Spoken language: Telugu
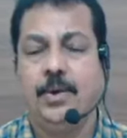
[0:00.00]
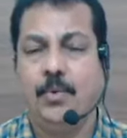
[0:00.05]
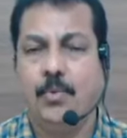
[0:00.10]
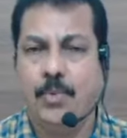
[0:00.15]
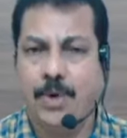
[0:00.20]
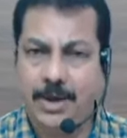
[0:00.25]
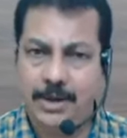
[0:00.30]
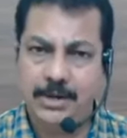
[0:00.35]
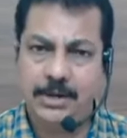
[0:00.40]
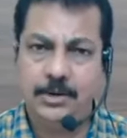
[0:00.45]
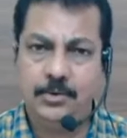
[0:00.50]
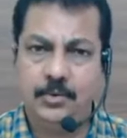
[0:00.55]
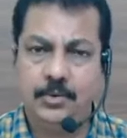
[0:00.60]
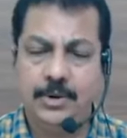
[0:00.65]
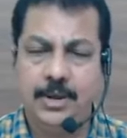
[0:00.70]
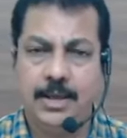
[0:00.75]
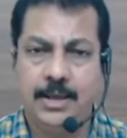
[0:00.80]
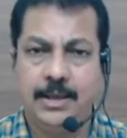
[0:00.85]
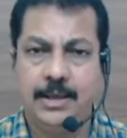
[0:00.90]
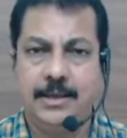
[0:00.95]
వారిని
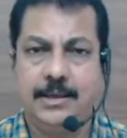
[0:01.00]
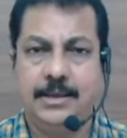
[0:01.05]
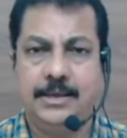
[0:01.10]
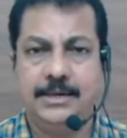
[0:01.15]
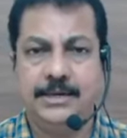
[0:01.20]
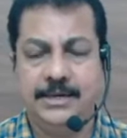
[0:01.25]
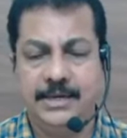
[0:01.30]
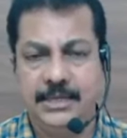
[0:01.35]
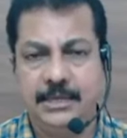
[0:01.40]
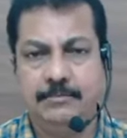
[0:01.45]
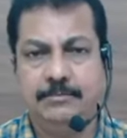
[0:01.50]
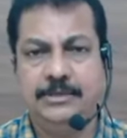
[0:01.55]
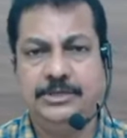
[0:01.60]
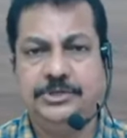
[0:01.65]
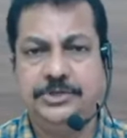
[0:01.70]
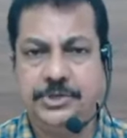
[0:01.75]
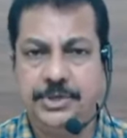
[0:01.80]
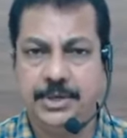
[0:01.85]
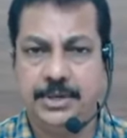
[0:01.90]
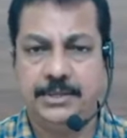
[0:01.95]
కూడా
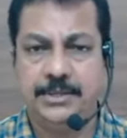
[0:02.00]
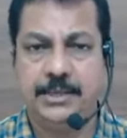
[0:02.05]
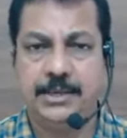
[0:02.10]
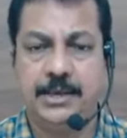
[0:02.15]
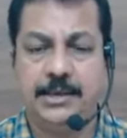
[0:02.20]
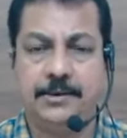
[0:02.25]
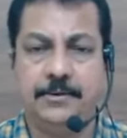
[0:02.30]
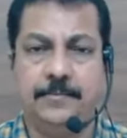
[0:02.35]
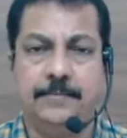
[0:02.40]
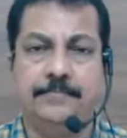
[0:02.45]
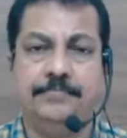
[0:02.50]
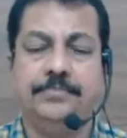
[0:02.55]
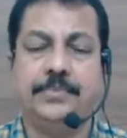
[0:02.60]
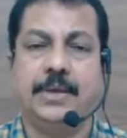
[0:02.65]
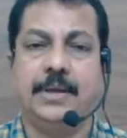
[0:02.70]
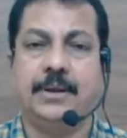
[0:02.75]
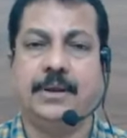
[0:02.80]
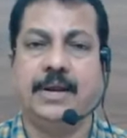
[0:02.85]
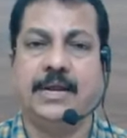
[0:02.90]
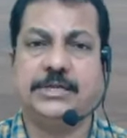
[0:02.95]
నియమించే అధికారం
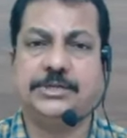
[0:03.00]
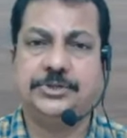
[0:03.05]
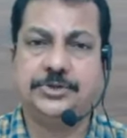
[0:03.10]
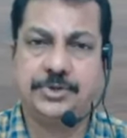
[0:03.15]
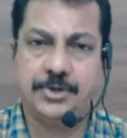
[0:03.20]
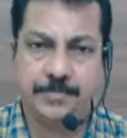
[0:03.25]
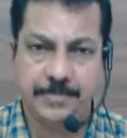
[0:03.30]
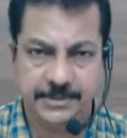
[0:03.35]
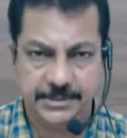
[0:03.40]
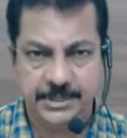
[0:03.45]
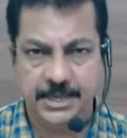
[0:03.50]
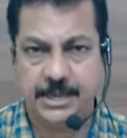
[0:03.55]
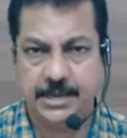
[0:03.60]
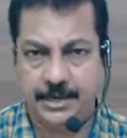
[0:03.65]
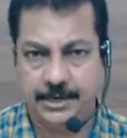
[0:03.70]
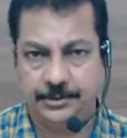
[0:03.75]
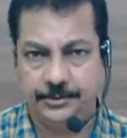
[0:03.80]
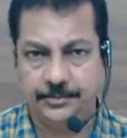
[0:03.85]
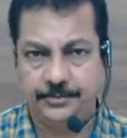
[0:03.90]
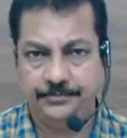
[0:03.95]
రాష్ట్రపతికి
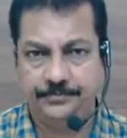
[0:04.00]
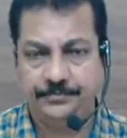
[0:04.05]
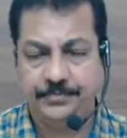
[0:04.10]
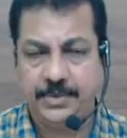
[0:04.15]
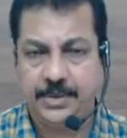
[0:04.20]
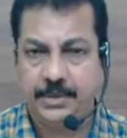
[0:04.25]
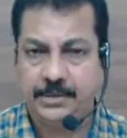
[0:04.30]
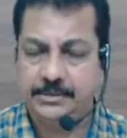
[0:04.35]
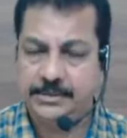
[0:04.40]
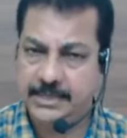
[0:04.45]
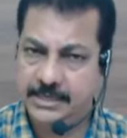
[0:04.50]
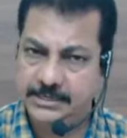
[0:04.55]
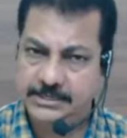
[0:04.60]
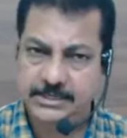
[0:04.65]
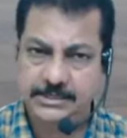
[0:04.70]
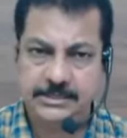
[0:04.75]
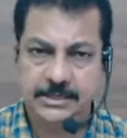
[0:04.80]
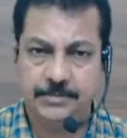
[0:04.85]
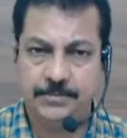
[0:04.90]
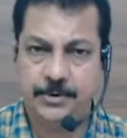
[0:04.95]
కలదు
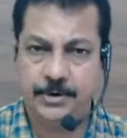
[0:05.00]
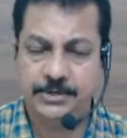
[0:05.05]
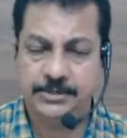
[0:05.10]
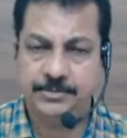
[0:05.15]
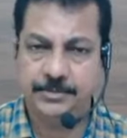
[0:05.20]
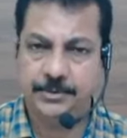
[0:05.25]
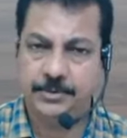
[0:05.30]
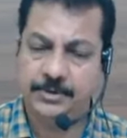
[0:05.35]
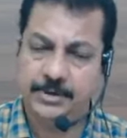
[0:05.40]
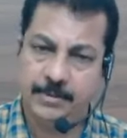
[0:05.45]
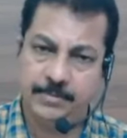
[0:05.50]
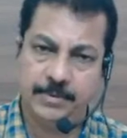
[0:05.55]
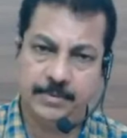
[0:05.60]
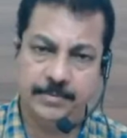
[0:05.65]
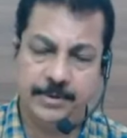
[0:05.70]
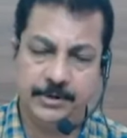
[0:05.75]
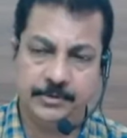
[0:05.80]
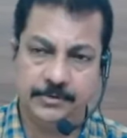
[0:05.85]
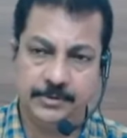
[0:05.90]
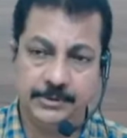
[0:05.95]
దయచేసి ఈ పాయింట్స్ మీరు జ్ఞాపకం
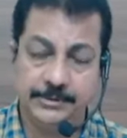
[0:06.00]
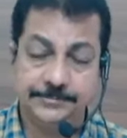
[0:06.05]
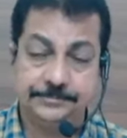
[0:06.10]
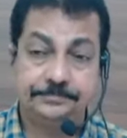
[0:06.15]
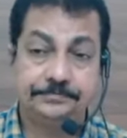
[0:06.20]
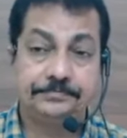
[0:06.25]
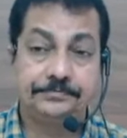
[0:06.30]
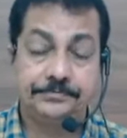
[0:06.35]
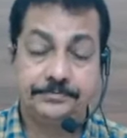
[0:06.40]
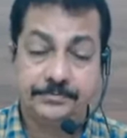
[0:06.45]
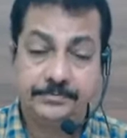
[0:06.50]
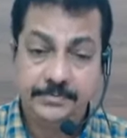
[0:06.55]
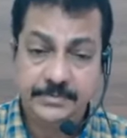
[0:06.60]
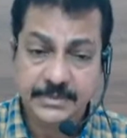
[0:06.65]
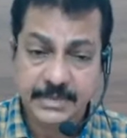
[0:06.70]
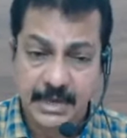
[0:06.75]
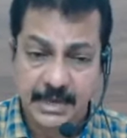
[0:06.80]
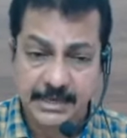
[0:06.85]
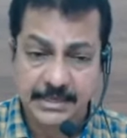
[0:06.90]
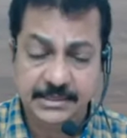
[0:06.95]
పెట్టుకోండి
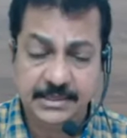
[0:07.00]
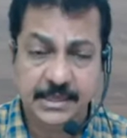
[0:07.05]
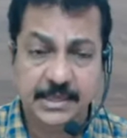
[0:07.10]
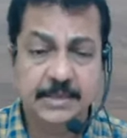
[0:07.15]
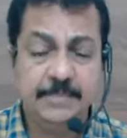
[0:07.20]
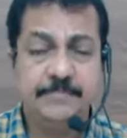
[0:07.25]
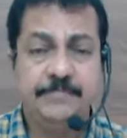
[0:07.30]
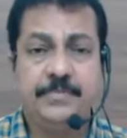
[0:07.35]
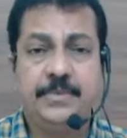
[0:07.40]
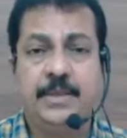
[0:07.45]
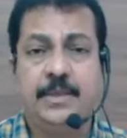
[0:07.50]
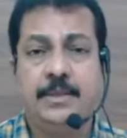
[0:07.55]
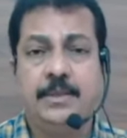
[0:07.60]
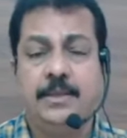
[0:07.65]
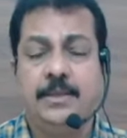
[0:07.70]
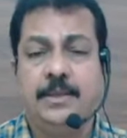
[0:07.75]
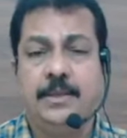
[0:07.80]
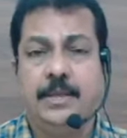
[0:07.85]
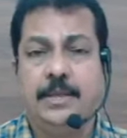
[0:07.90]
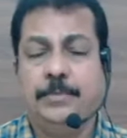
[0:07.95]
అయితే
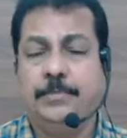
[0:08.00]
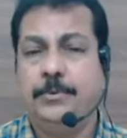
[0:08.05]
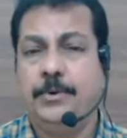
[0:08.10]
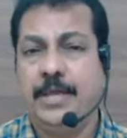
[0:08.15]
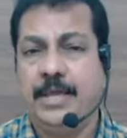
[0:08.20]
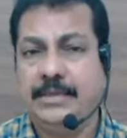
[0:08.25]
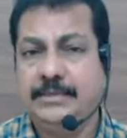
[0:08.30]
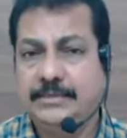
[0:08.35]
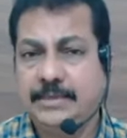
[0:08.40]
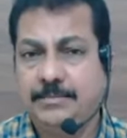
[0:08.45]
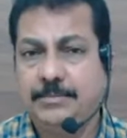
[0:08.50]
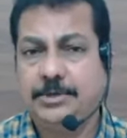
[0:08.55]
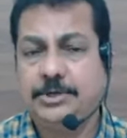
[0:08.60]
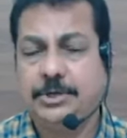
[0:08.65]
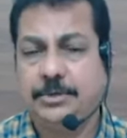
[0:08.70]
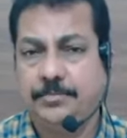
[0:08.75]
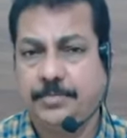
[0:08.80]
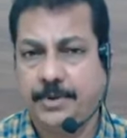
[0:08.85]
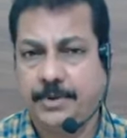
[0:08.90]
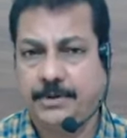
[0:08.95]
ఇప్పుడు
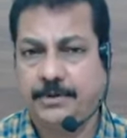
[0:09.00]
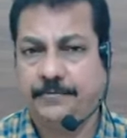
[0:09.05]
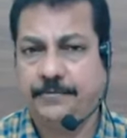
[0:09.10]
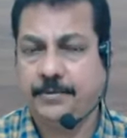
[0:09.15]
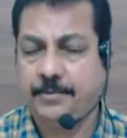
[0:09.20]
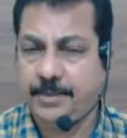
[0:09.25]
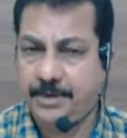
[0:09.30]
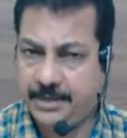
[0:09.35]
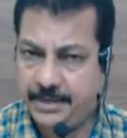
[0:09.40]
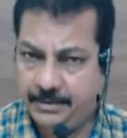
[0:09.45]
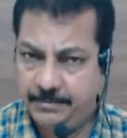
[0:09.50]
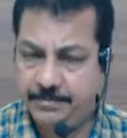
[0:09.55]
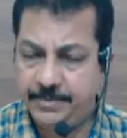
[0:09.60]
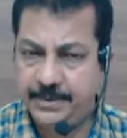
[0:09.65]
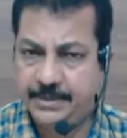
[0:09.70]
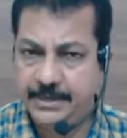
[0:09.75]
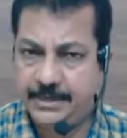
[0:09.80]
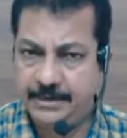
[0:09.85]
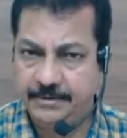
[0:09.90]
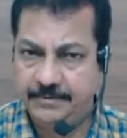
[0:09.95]
ఎగ్జామినేషన్ పాయింట్ ఆఫ్ వ్యూ మనకి
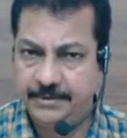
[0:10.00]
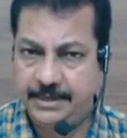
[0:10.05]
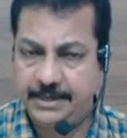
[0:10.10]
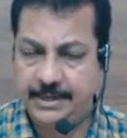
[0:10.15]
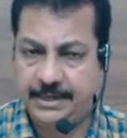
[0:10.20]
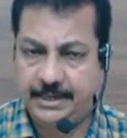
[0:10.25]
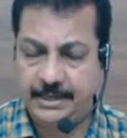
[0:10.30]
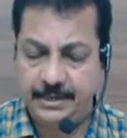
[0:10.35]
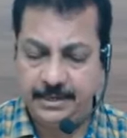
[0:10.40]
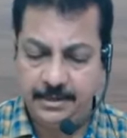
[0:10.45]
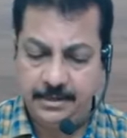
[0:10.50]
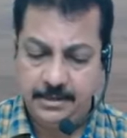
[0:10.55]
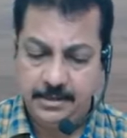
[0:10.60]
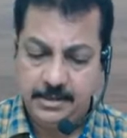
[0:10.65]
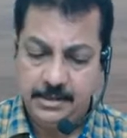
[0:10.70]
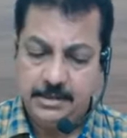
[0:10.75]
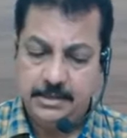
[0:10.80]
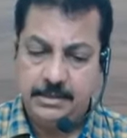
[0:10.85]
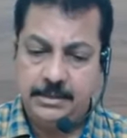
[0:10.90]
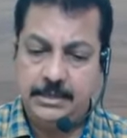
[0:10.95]
ఇంపార్టెంట్ ఏమిటంటే
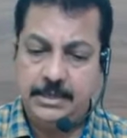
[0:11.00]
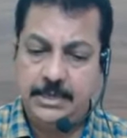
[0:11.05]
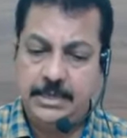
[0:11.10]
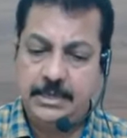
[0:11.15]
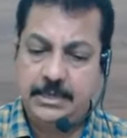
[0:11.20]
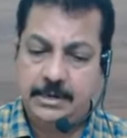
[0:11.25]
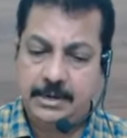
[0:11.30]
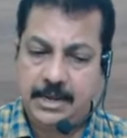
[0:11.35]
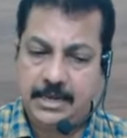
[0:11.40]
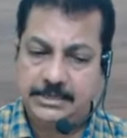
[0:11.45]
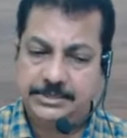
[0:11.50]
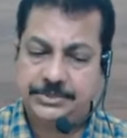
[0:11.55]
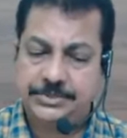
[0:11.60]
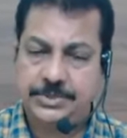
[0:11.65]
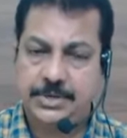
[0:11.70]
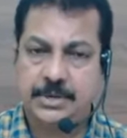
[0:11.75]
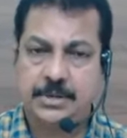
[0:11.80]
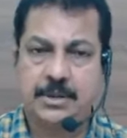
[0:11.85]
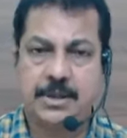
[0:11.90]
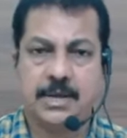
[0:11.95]
ఈ
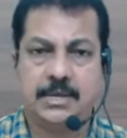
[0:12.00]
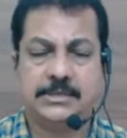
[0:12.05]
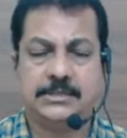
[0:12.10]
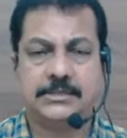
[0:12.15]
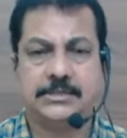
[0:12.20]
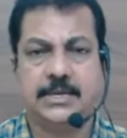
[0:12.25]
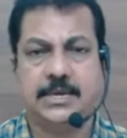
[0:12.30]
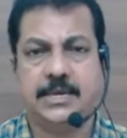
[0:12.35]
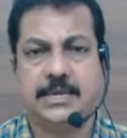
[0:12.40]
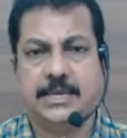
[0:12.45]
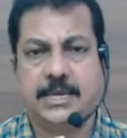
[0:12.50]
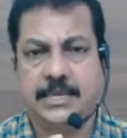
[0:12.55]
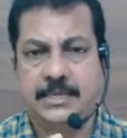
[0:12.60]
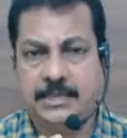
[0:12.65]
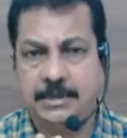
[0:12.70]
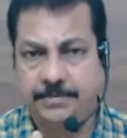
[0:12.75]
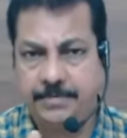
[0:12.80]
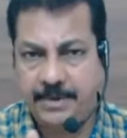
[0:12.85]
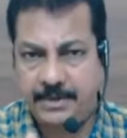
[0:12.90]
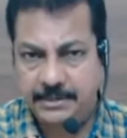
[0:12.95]
రాష్ట్రం కాస్త
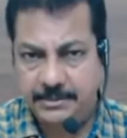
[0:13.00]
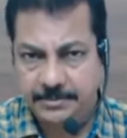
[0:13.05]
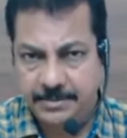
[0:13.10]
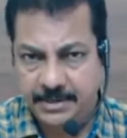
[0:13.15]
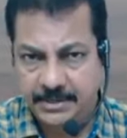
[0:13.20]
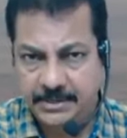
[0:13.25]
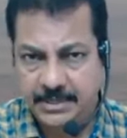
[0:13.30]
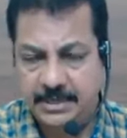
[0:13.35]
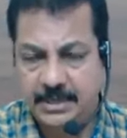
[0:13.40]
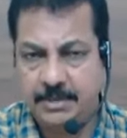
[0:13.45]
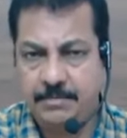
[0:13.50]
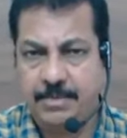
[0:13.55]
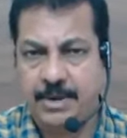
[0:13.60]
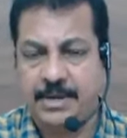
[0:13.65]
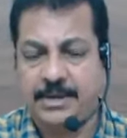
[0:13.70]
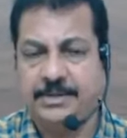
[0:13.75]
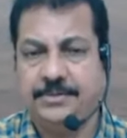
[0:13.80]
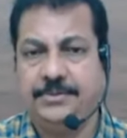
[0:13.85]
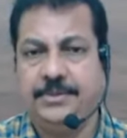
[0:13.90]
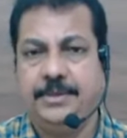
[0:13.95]
కేంద్రపాలిత ప్రాంతంగా
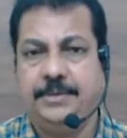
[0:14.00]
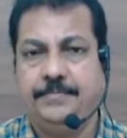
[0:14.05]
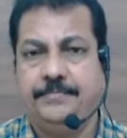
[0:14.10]
మారింది